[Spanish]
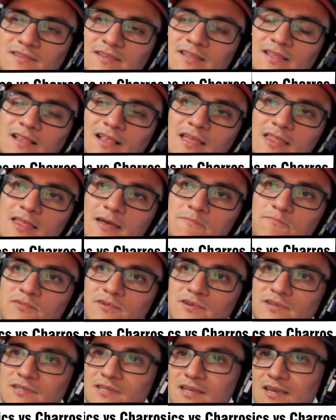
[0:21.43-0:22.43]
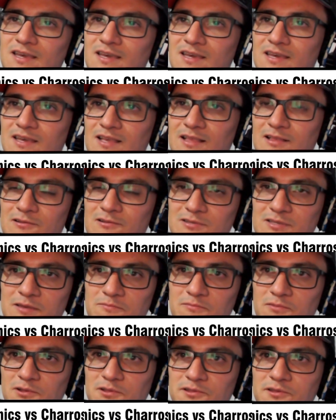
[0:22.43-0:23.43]
De entrada pues los
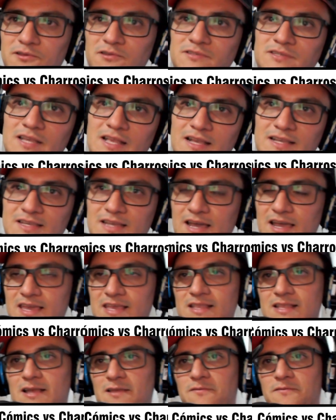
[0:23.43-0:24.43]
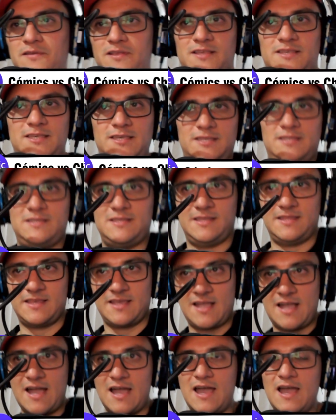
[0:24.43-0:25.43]
envoltorios de las cajitas felices
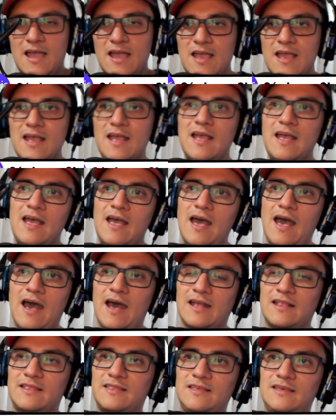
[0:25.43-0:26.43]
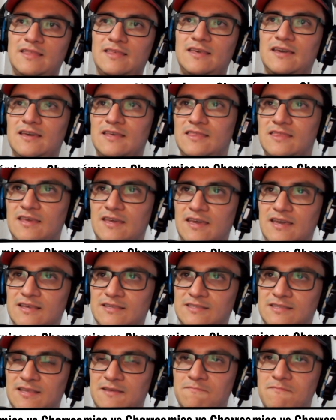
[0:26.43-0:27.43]
tendrá arte de,
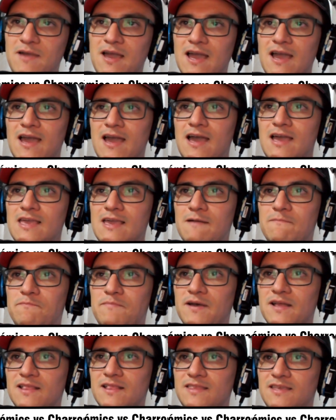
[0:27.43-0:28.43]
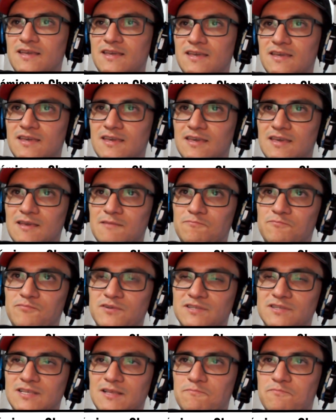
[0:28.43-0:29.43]
este manga y aparte eh,
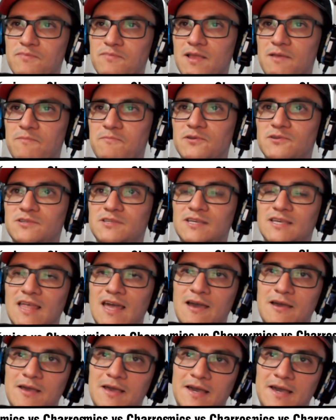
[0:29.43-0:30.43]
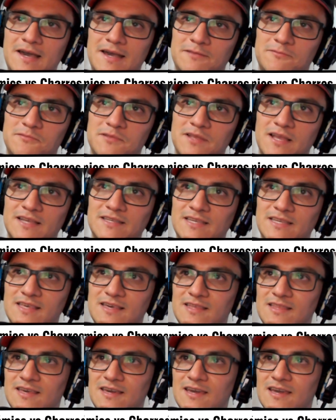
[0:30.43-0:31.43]
pues el premio serán una
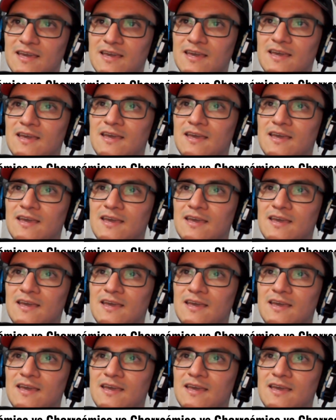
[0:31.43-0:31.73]
serie